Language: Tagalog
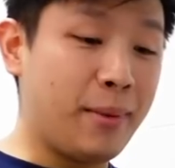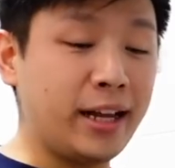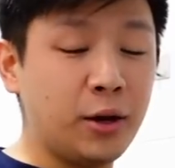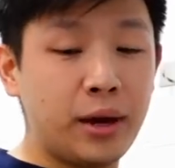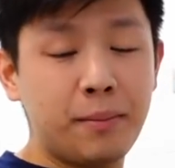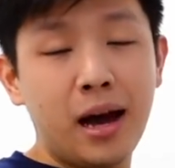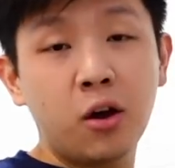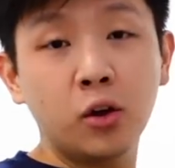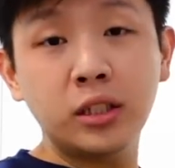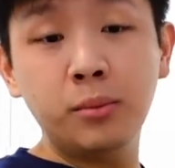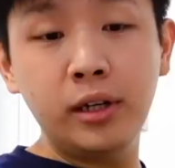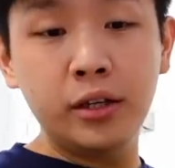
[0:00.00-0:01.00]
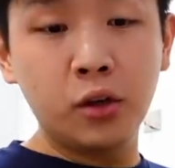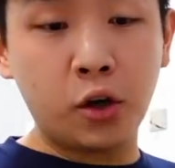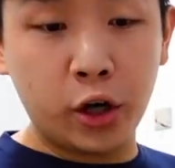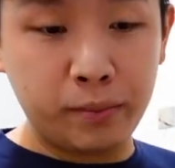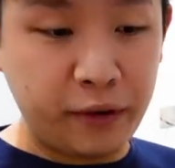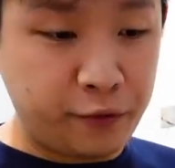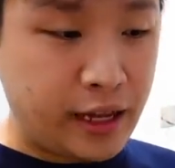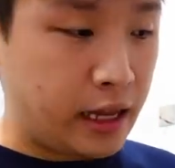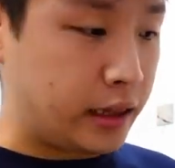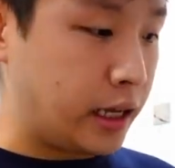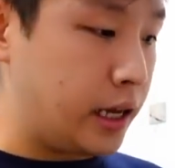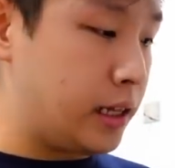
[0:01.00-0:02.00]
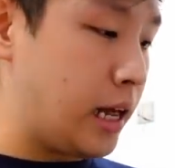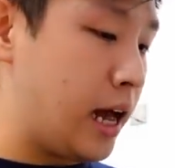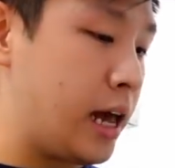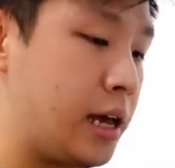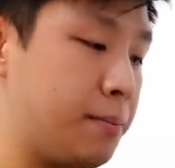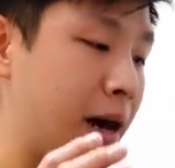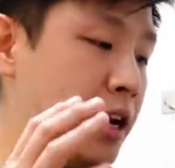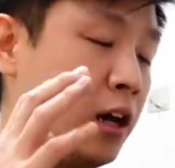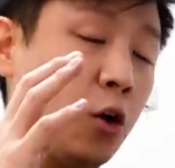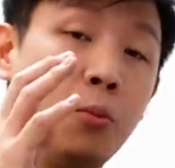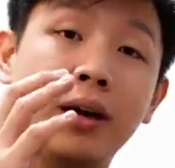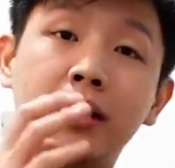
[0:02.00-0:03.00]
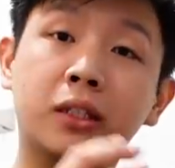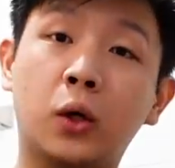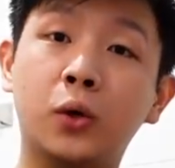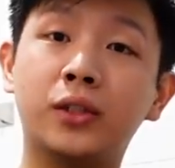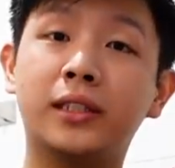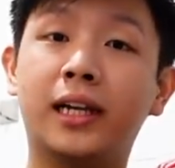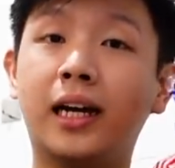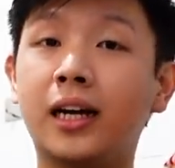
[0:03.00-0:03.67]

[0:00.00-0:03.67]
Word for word: By the way, bago ko simulan yung corned beef natin, ay bala ko mag-toast ng